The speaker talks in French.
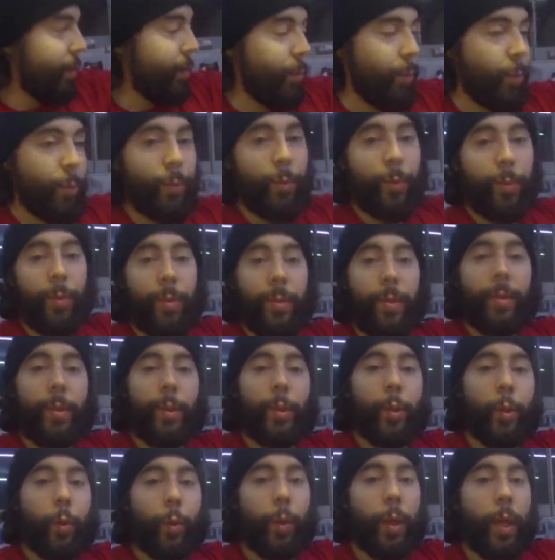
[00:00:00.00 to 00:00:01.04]
on,
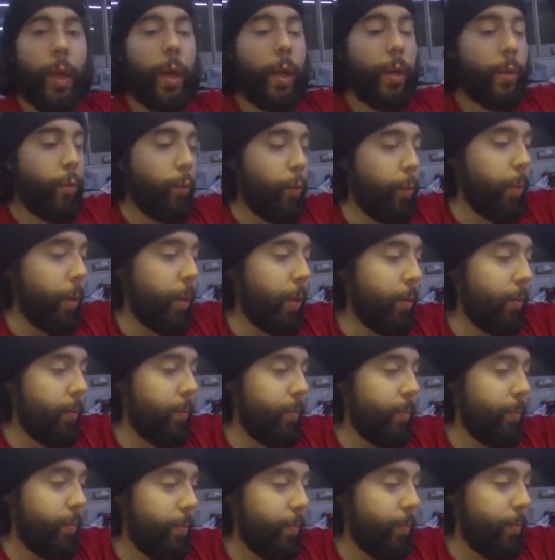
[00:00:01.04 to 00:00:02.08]
si on y arrive ou pas.
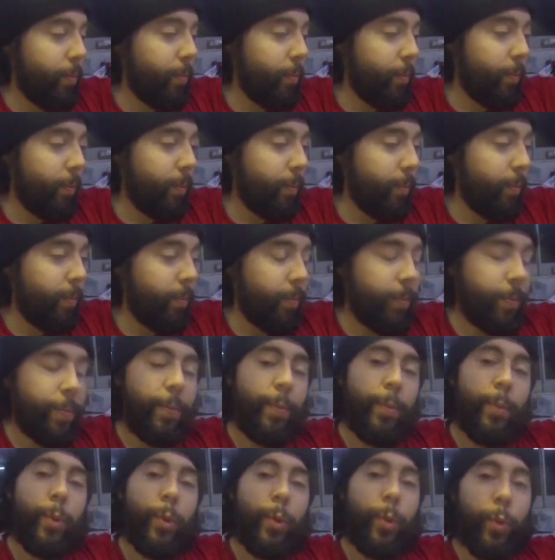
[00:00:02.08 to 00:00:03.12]

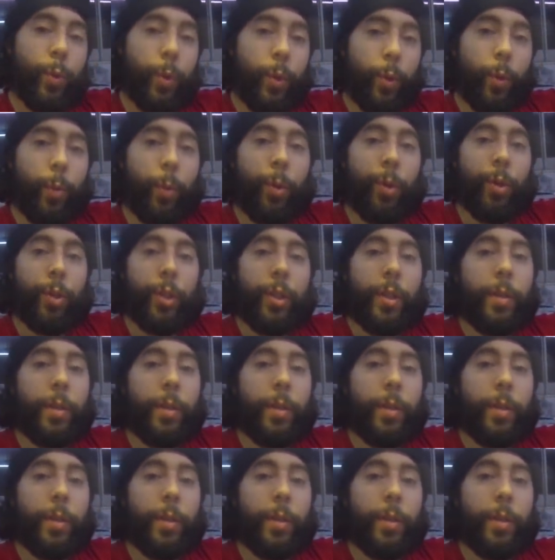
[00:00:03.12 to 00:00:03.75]
Suite au prochain